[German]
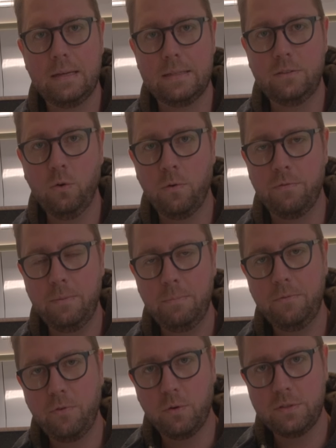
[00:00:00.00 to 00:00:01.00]
So,
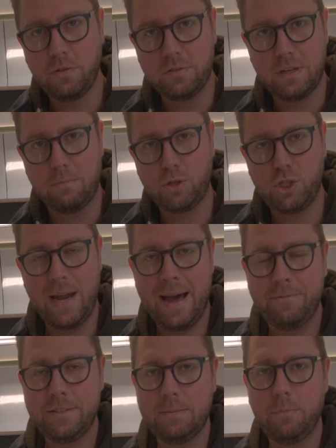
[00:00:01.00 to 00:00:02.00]
widmen wir uns unserem
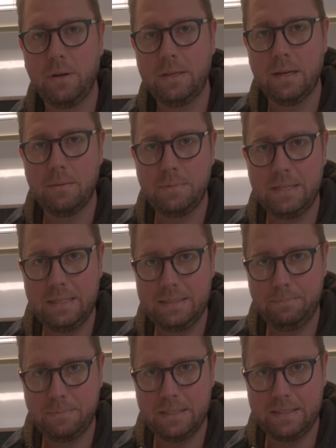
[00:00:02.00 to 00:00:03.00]
Schlafzimmer hier im
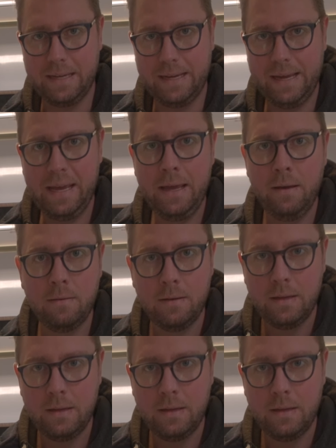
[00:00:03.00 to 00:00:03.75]
T70GE.